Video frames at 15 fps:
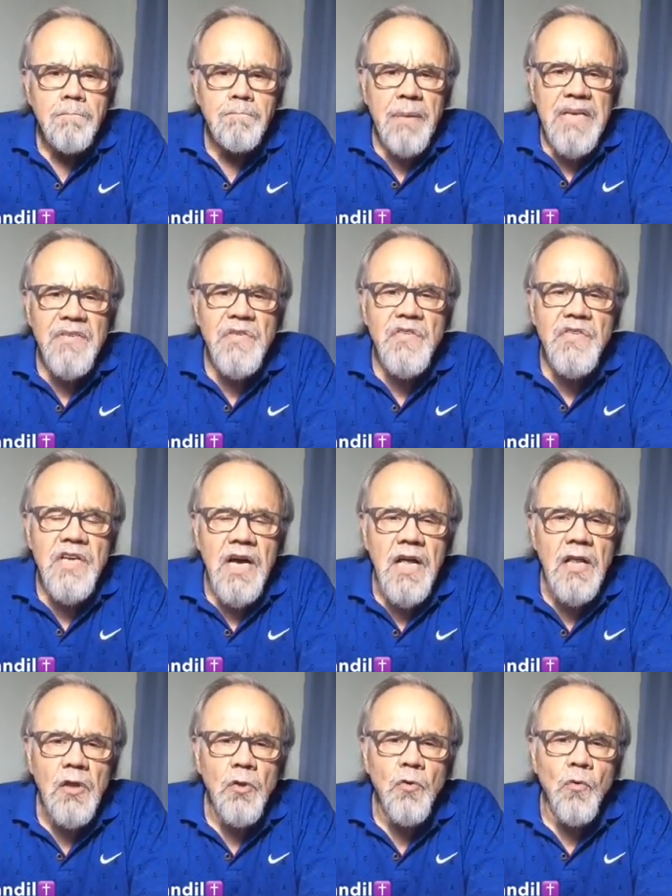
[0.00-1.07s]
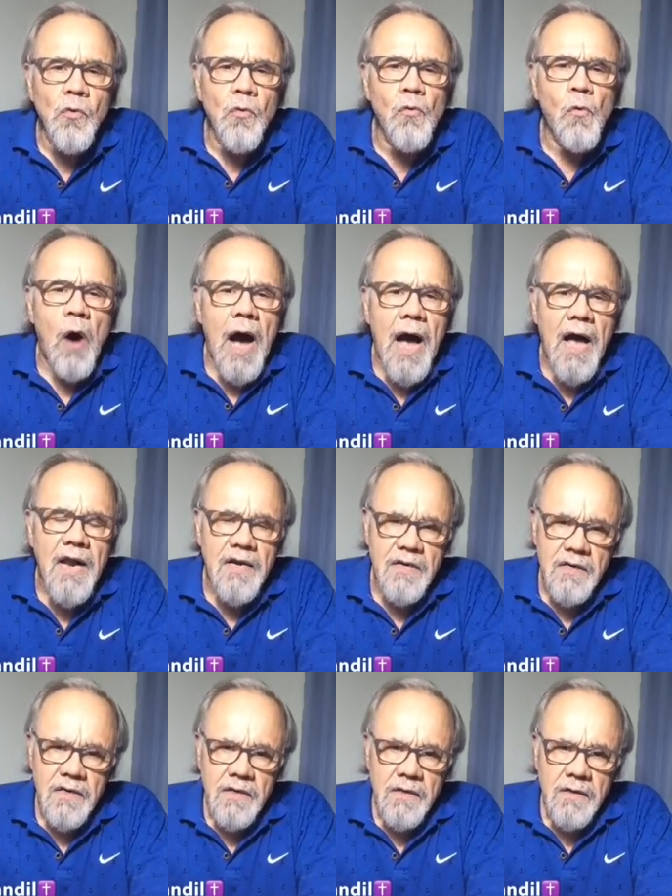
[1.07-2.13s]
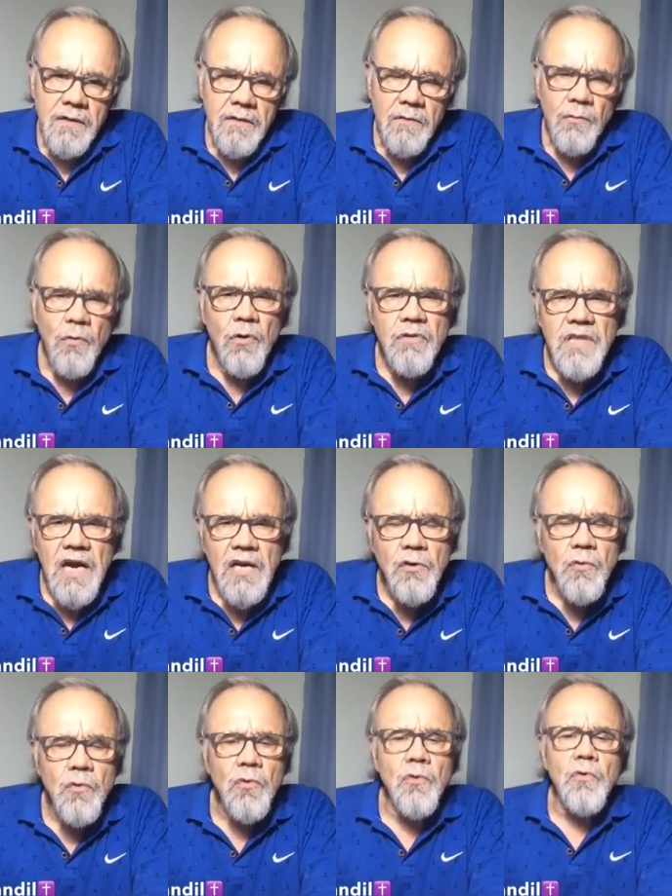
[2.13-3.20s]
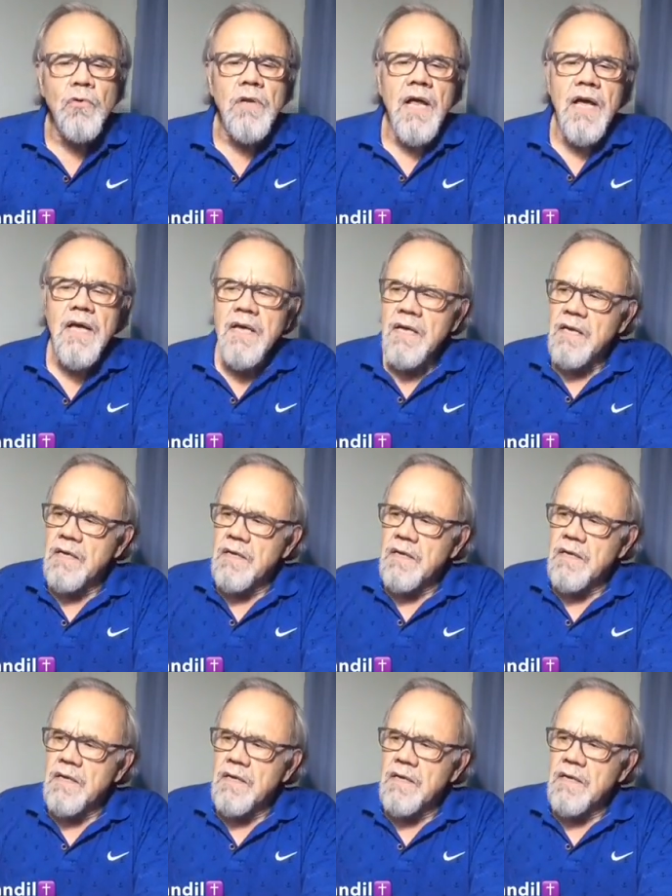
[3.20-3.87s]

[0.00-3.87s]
pesteando o ar contra Lula,